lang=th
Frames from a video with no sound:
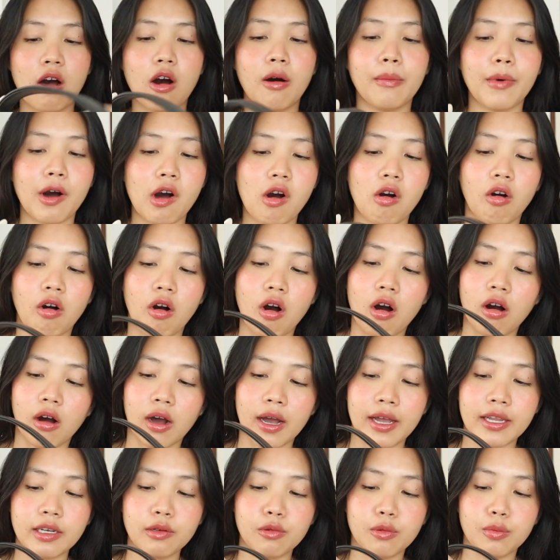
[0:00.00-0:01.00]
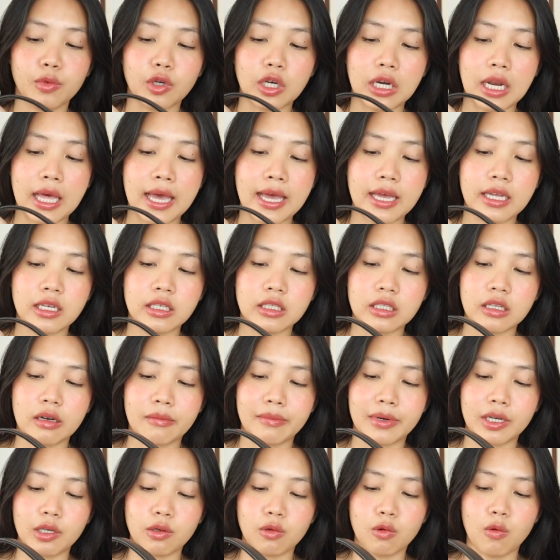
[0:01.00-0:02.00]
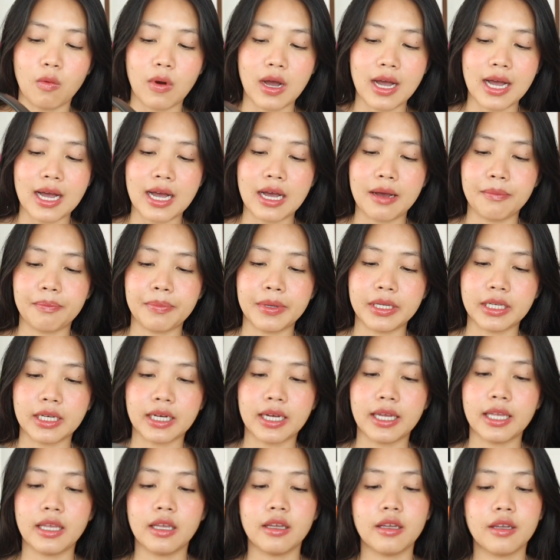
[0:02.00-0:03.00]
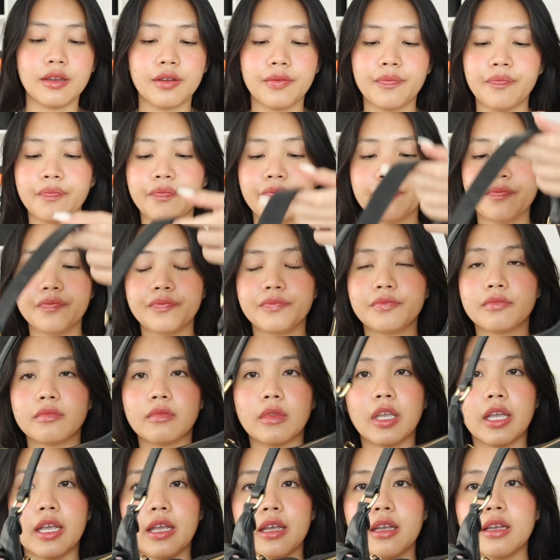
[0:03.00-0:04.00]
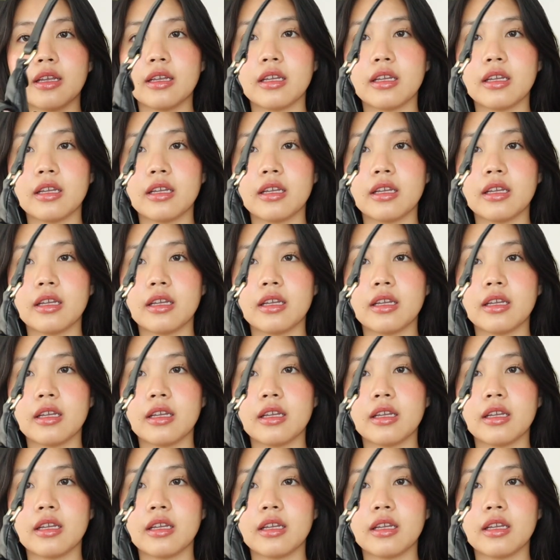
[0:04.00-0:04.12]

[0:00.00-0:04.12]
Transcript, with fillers: เอามาของออกให้ดูหมดแหละเดี๋ยวมาดูว่าเป็นยังไงนี่